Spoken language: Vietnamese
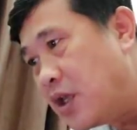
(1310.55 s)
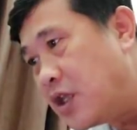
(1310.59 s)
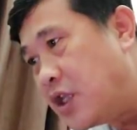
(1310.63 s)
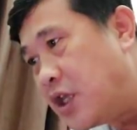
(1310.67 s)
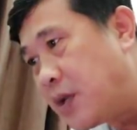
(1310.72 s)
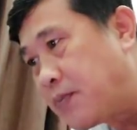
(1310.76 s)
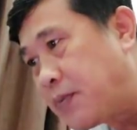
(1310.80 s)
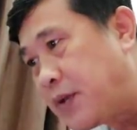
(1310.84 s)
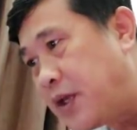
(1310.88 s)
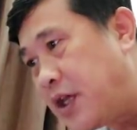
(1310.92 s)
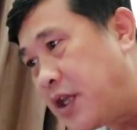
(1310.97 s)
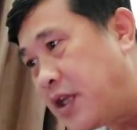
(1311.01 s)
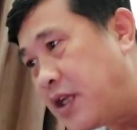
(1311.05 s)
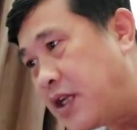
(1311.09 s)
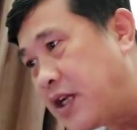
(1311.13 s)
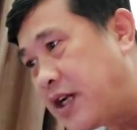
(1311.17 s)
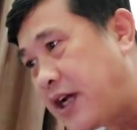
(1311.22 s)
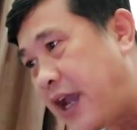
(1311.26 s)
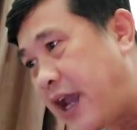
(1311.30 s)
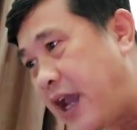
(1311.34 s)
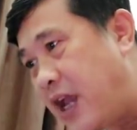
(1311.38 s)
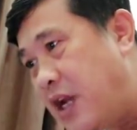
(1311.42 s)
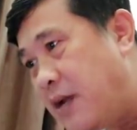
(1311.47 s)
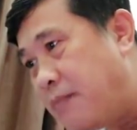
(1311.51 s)
Diệp Thiên
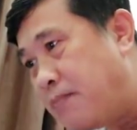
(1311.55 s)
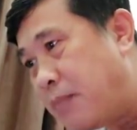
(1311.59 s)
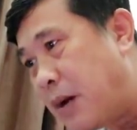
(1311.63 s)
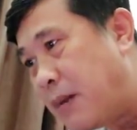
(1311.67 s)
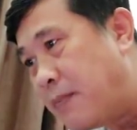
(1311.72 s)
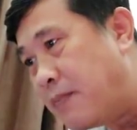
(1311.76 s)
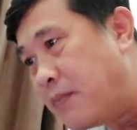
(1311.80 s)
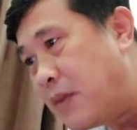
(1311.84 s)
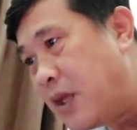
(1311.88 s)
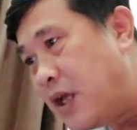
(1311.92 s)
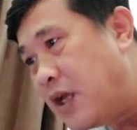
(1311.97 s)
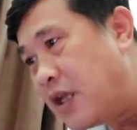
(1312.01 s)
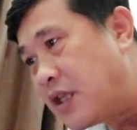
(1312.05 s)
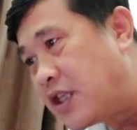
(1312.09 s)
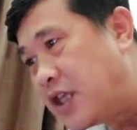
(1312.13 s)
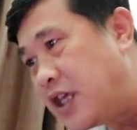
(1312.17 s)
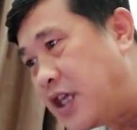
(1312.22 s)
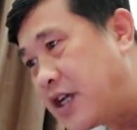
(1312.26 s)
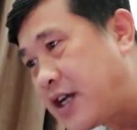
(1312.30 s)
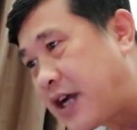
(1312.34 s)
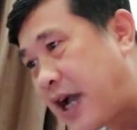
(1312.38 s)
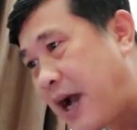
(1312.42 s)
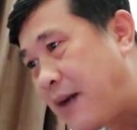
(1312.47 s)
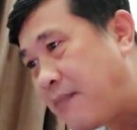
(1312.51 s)
khẽ lầm bầm
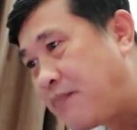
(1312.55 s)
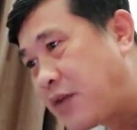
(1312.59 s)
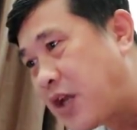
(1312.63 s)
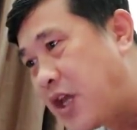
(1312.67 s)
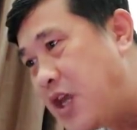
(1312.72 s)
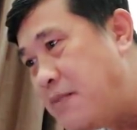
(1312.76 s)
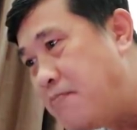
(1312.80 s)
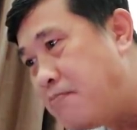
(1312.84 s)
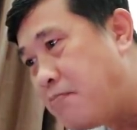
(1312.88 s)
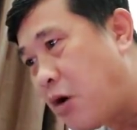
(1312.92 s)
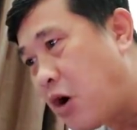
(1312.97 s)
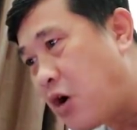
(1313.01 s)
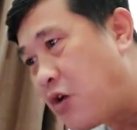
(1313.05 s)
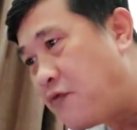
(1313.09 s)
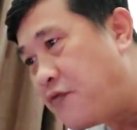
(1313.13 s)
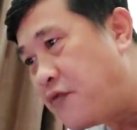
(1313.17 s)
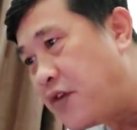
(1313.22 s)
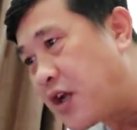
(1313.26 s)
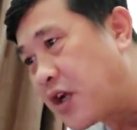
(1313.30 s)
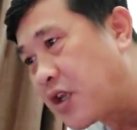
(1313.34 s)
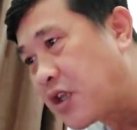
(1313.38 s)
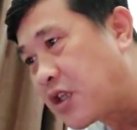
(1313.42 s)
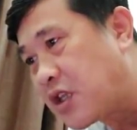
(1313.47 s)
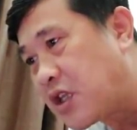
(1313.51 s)
chỉ cảm thấy mọi
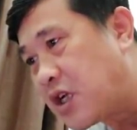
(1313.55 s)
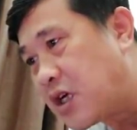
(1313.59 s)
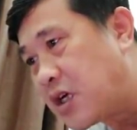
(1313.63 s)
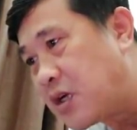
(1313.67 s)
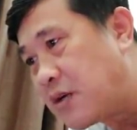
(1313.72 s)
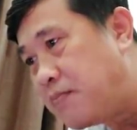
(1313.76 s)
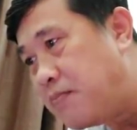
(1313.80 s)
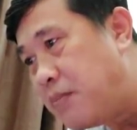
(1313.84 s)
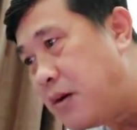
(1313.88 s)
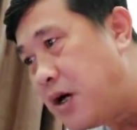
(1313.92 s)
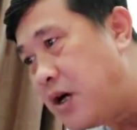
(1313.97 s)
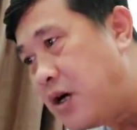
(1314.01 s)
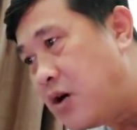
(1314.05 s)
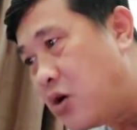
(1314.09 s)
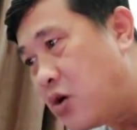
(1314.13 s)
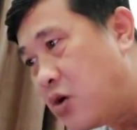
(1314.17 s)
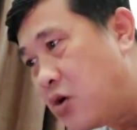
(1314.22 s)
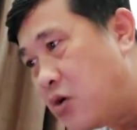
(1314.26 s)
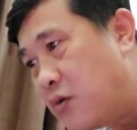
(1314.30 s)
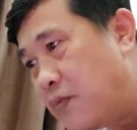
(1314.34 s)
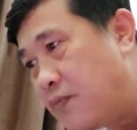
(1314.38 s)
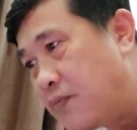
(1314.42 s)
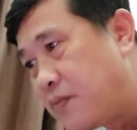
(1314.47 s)
việc thật mơ hồ.